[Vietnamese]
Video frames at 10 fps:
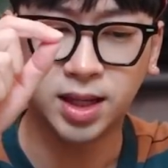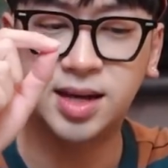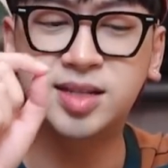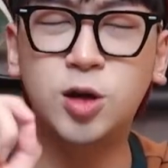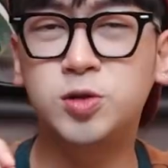
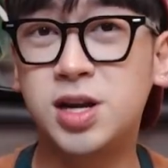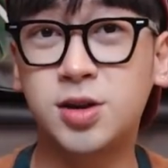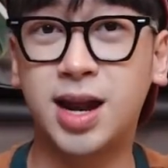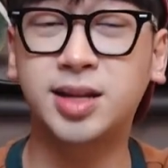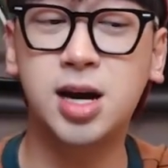cái sầu riêng
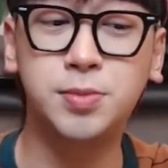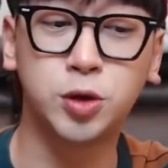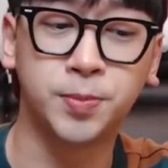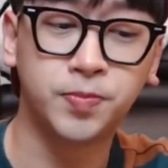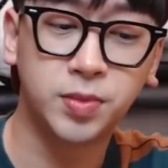là đã thơm
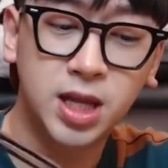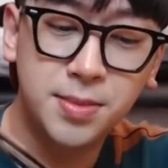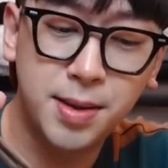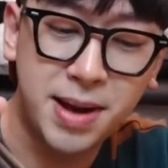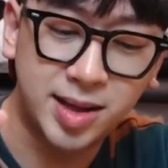rồi nhưng
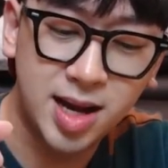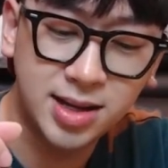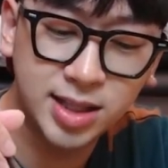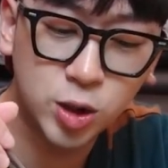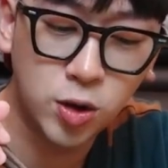mà bản thân
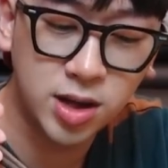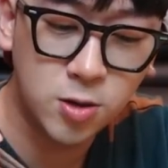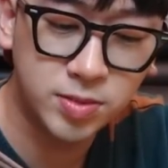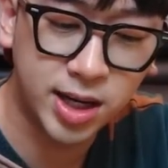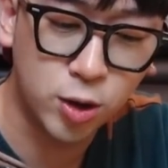cái xôi
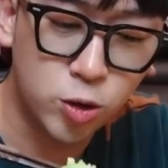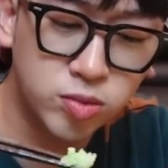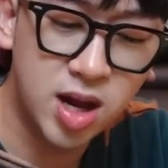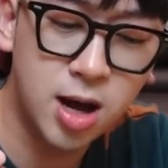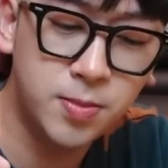không này nó
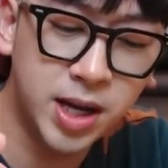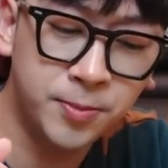cũng thơm ấy